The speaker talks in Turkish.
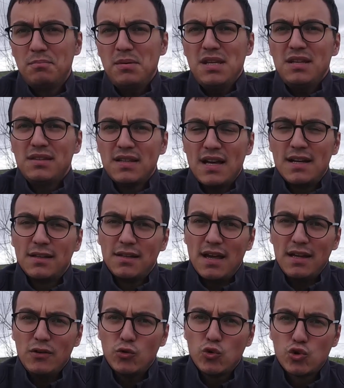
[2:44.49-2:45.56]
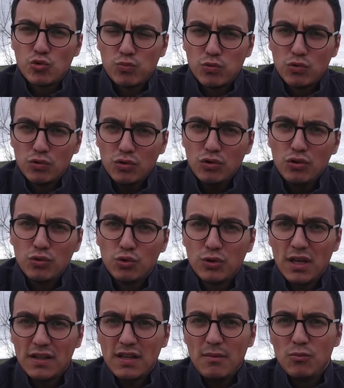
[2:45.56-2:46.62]
bir tane dahi kuş bunu
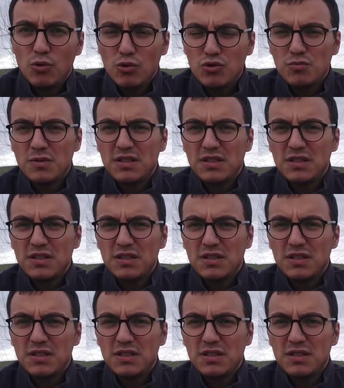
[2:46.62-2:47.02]
tüketemiyoruz.